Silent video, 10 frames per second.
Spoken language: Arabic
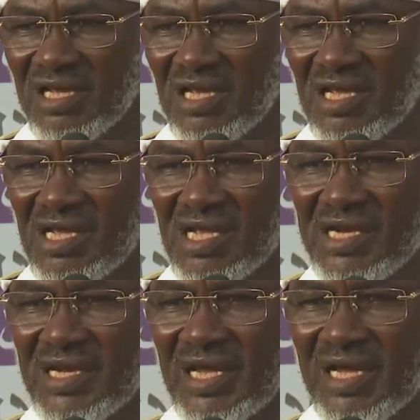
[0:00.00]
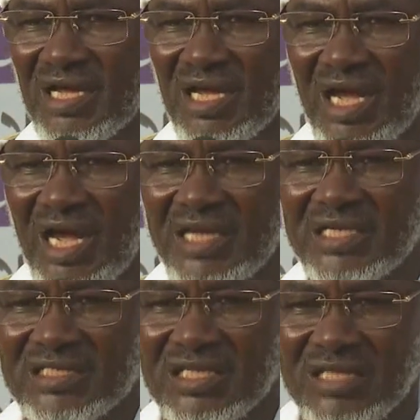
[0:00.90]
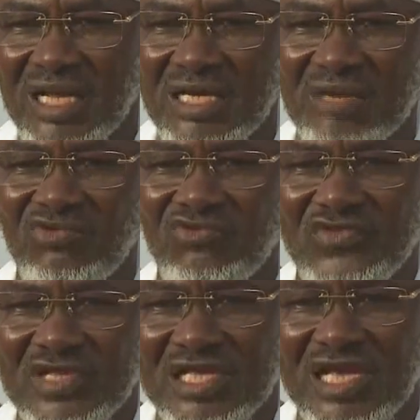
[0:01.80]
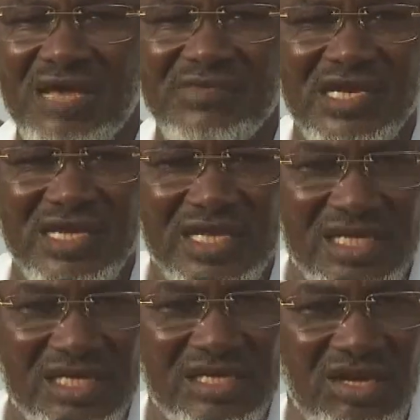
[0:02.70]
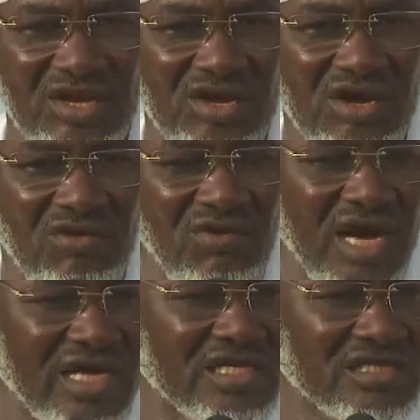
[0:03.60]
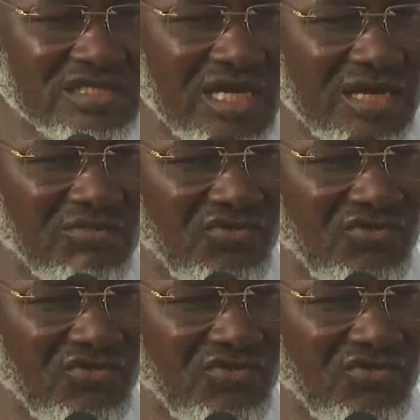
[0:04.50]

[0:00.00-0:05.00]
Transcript: إلا أن يتدربوا في قيام الليل وأن يتدربوا في